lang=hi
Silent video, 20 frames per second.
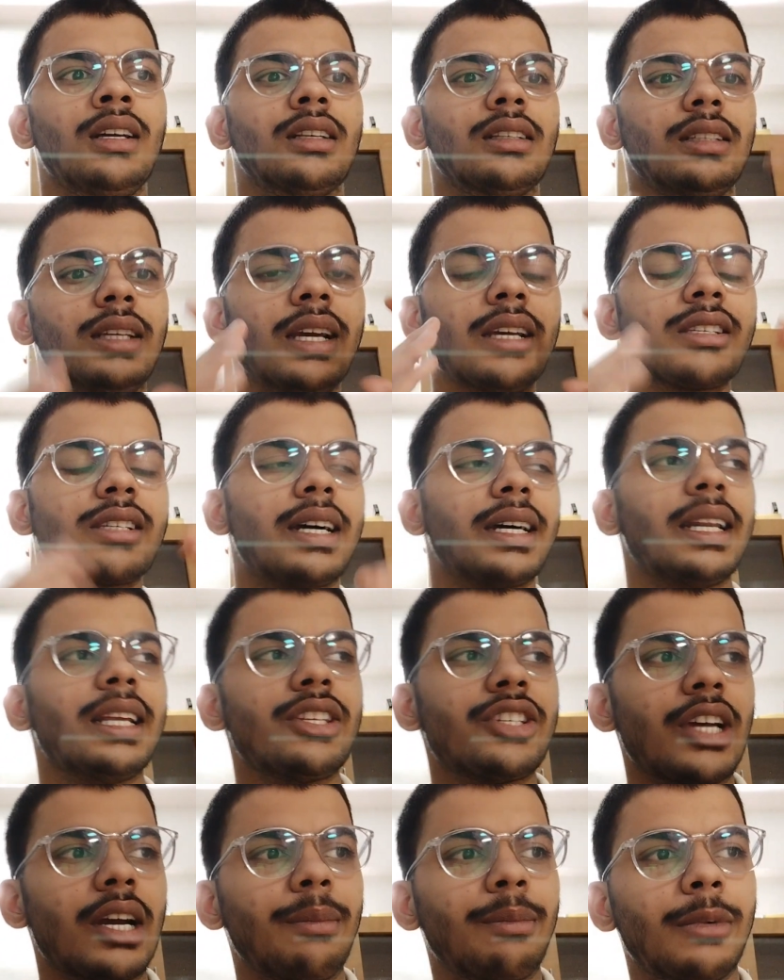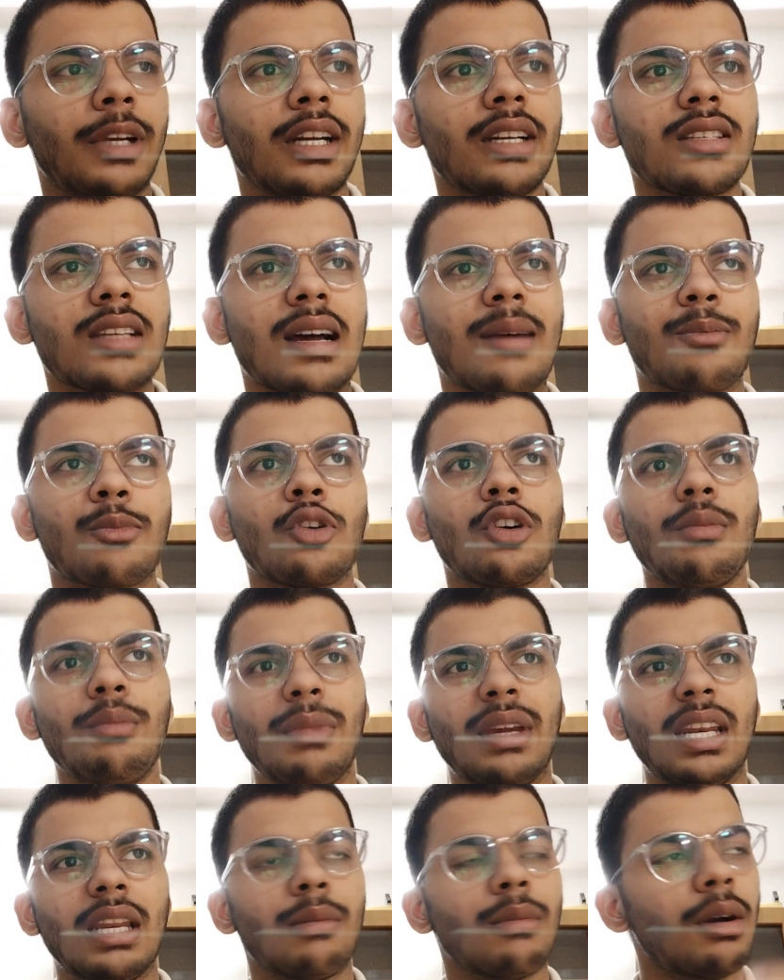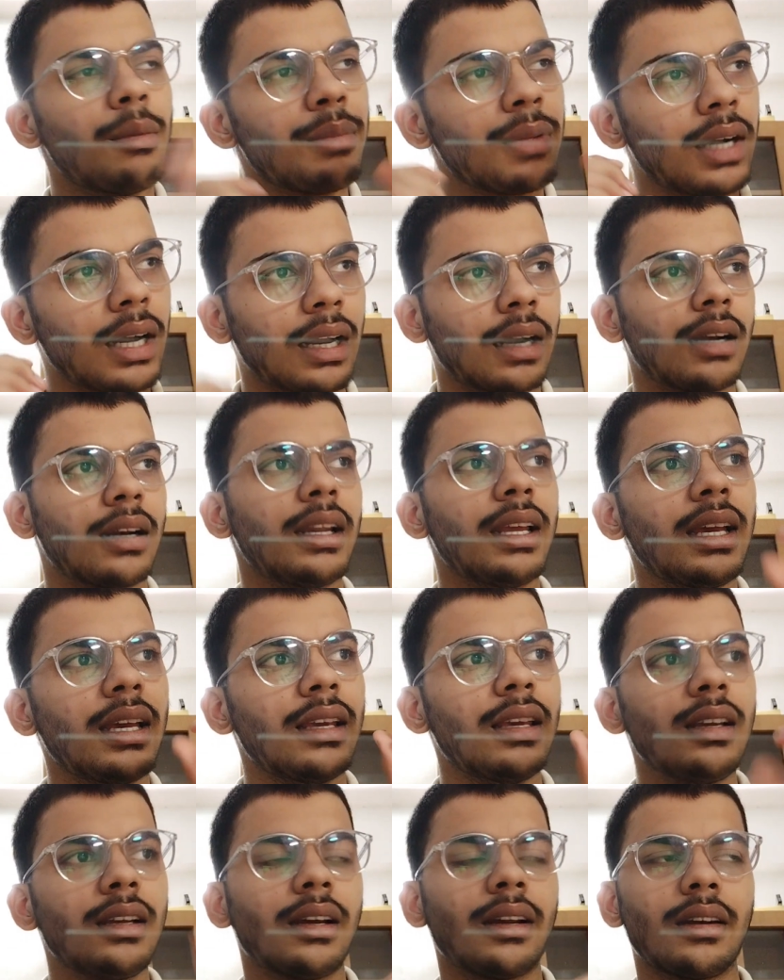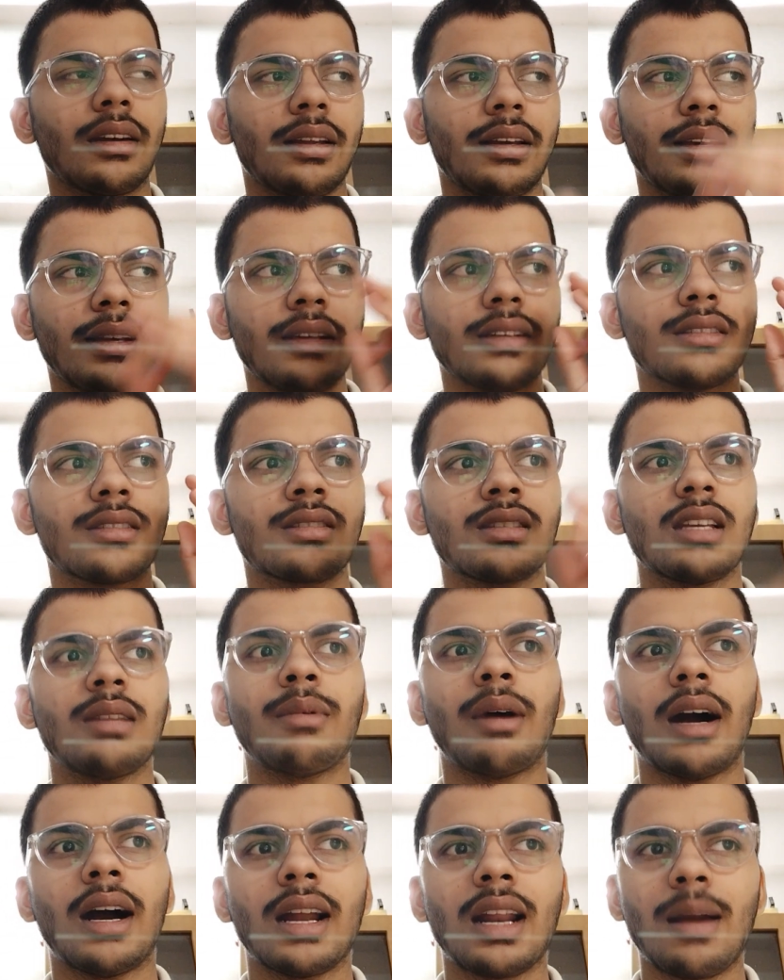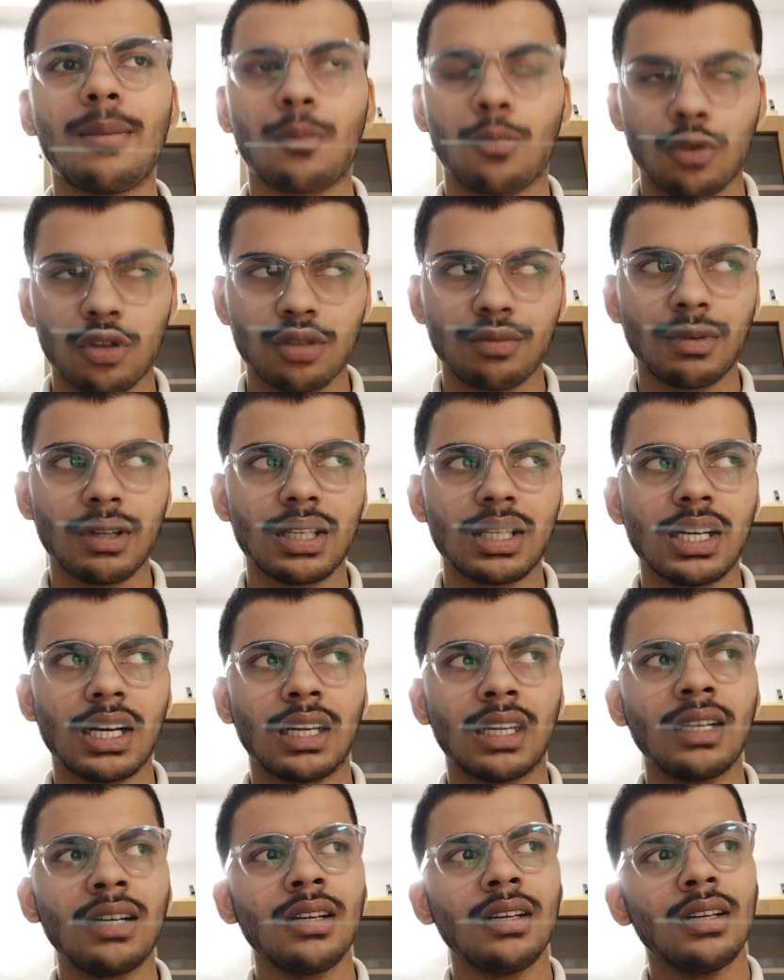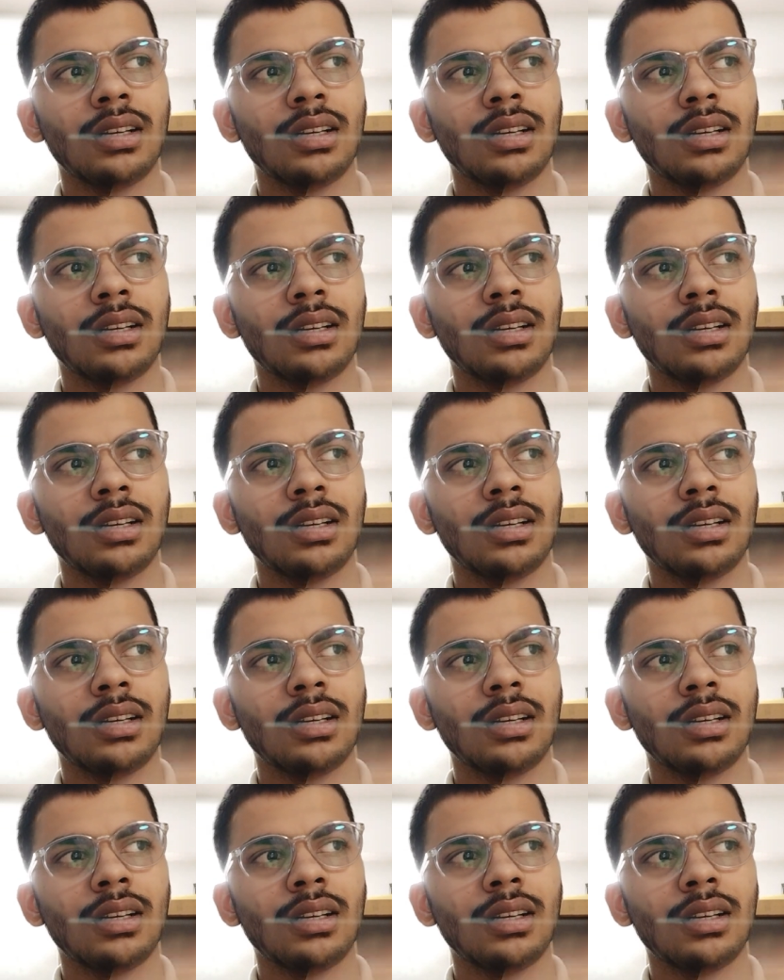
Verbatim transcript: ये सारे चैप्टर्स आपको मिनिमम करने ही करने हैं इससे बाहर आप कुछ मत जाना